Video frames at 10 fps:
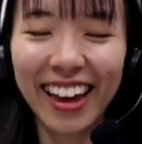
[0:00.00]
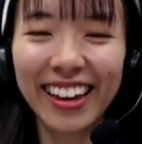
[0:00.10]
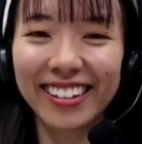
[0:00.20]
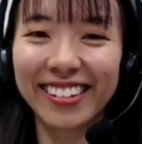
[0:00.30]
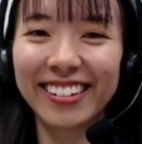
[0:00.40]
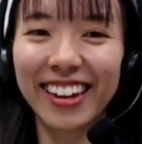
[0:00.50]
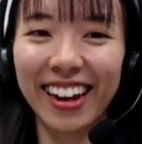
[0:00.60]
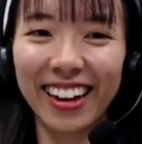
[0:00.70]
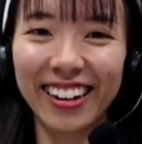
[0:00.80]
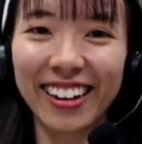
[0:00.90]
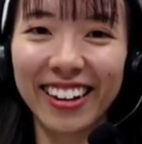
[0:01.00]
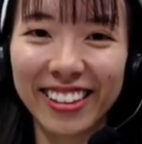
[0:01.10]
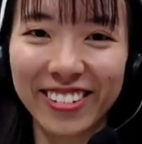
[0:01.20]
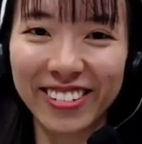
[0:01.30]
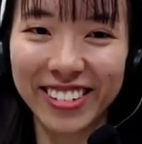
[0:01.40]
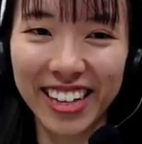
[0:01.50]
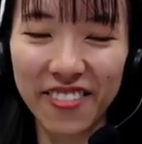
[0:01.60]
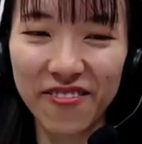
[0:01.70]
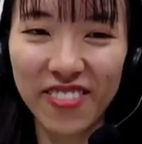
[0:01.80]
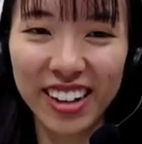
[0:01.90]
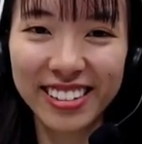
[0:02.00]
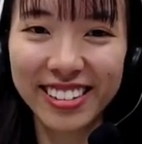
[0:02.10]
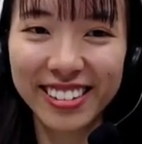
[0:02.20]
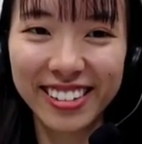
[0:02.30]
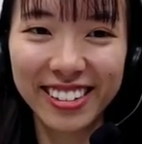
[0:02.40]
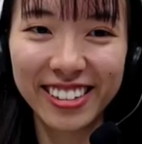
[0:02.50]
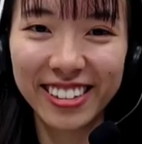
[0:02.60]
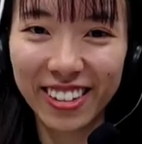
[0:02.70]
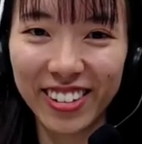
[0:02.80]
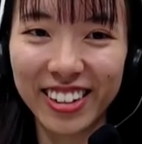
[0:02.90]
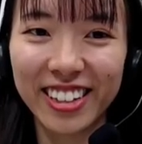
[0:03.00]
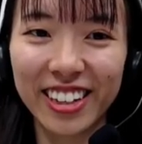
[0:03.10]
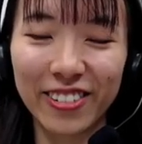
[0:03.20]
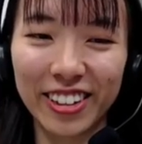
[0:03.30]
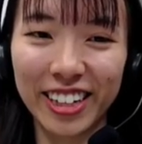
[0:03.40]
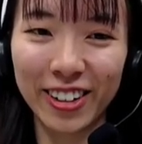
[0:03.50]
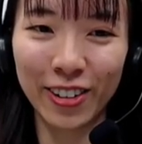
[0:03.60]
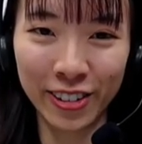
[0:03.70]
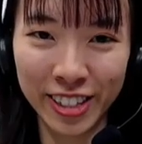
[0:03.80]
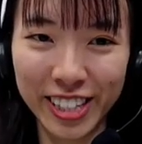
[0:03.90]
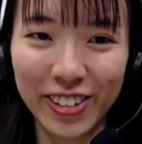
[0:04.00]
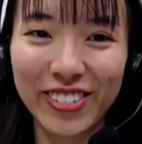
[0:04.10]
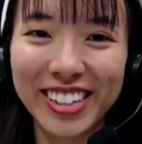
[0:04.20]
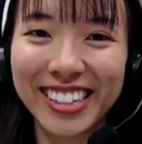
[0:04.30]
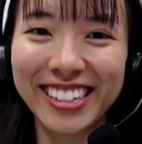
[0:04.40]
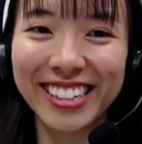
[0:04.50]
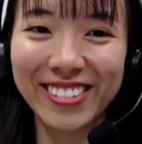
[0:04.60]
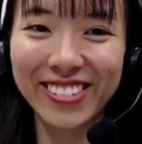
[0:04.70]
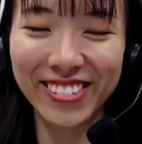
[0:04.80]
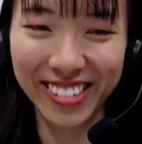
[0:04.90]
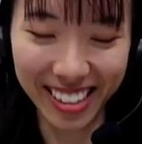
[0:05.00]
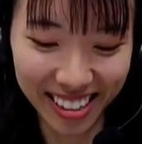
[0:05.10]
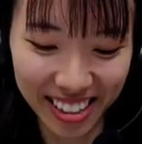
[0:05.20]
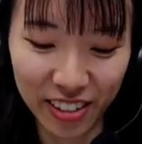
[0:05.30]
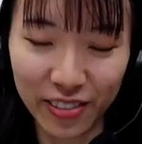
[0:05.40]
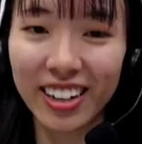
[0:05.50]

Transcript: い。ありがとうございます。では最後に告知とメッセージの方、サザ様